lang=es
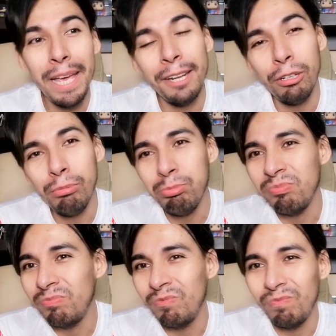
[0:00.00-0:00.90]
pero
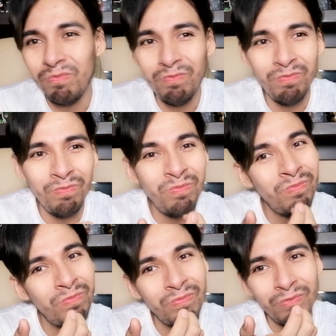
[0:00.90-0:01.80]

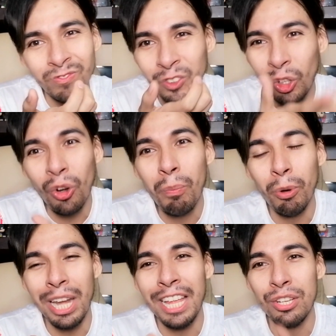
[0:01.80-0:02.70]
mm, solo
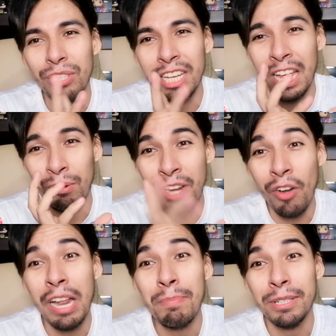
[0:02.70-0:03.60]
por el hecho de que
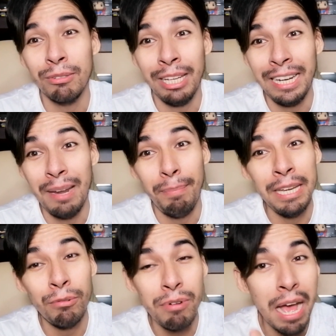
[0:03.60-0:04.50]
arruinaron al personaje en la
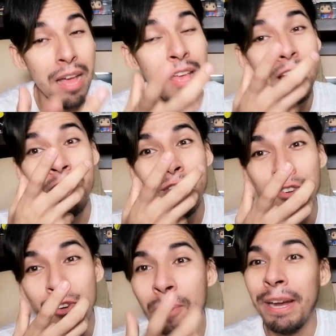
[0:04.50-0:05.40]
película,
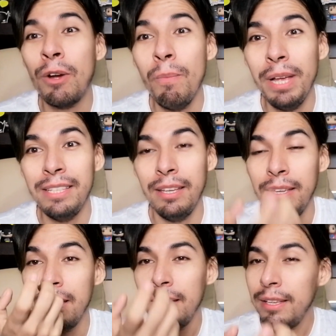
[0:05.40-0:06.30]
no me convence.
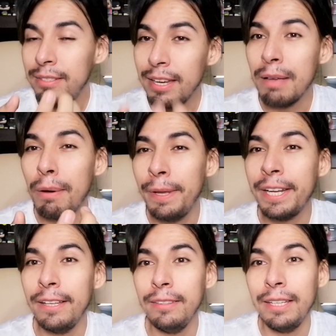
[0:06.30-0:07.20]
Sé que va a
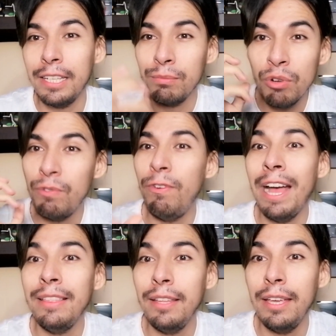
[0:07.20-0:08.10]
haber gente que es muy
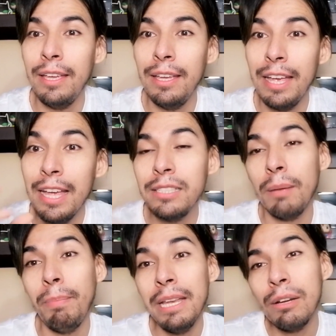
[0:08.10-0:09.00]
fan de
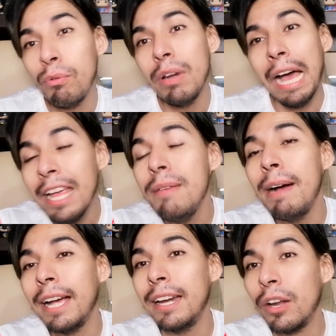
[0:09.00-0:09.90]
esta película y
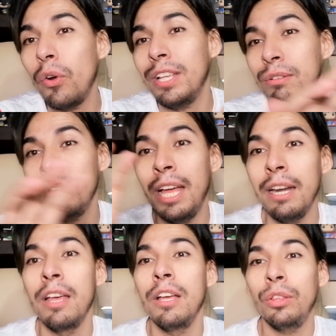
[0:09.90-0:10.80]
va a querer
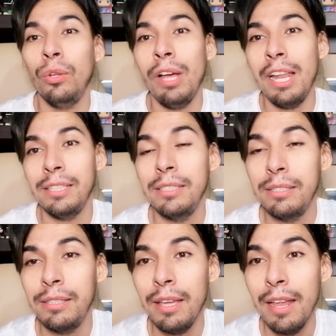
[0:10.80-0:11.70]
coleccionar todas las,
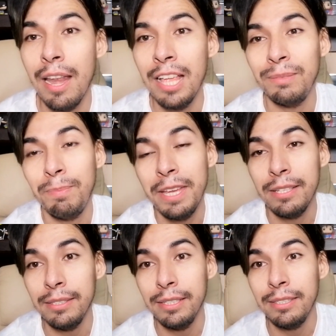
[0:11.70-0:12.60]
este, las
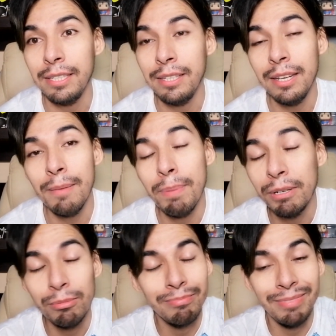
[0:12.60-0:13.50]
piezas de esta serie,
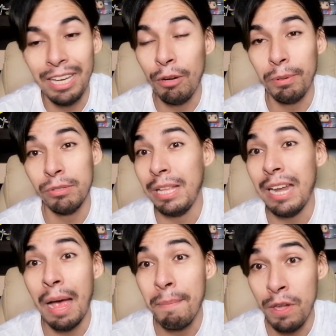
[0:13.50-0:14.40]
pero en lo
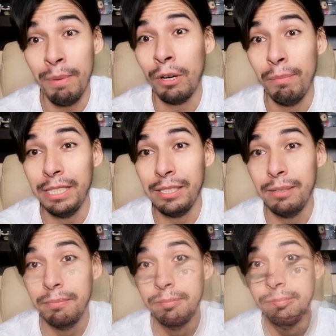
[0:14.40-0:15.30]
personal a mí no me convence.